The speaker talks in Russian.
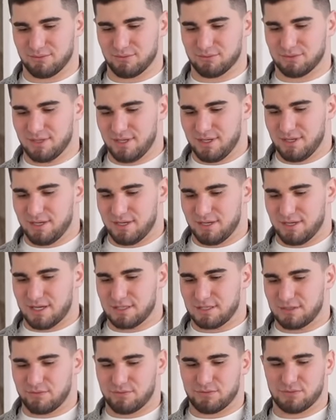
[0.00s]
Вот
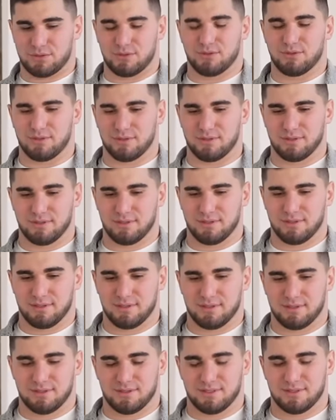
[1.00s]
это все.
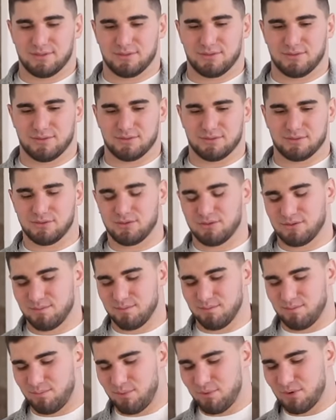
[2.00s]
Вот. Но
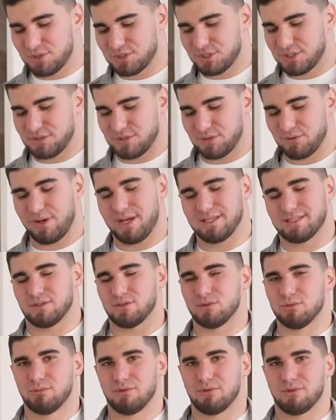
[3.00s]
больше всего я
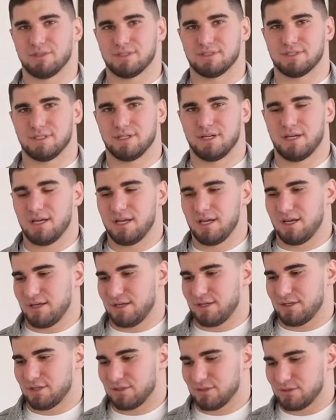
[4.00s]
задумывался,
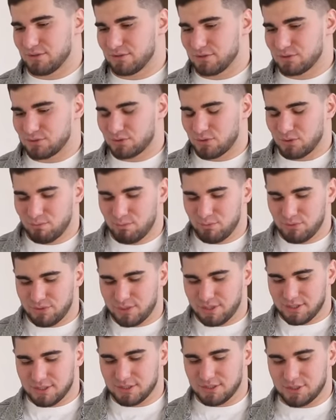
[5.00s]
что будет
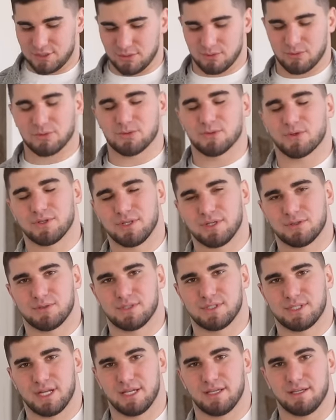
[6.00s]
делать человек, у которого нет
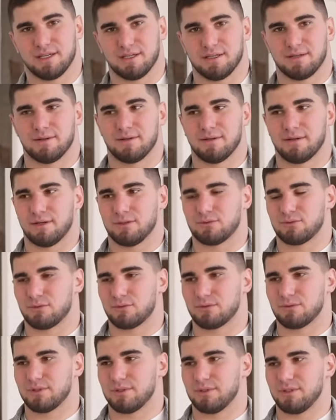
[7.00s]
зрения,
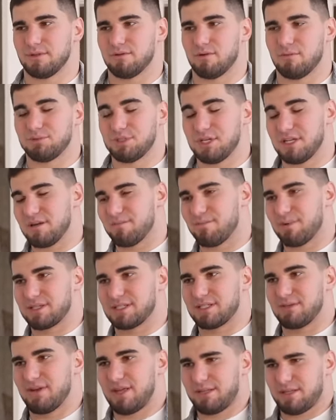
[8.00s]
который вообще не
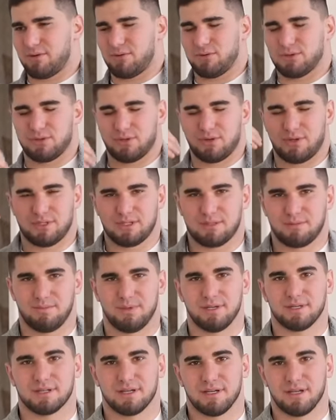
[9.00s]
представляет, как устроен этот
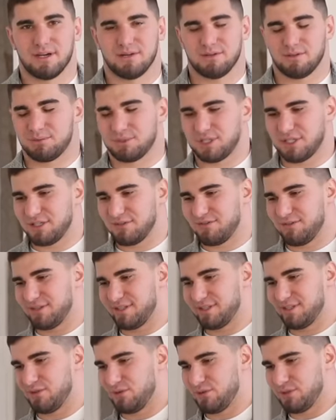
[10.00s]
мир, вообще не
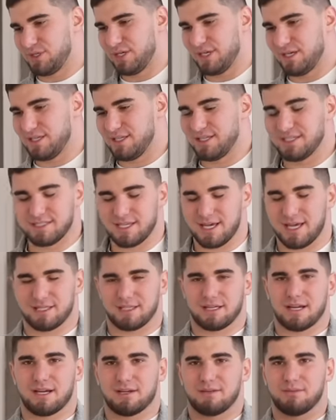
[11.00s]
видел людей, не
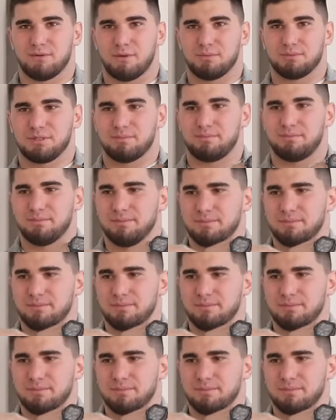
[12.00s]
знает, как вообще...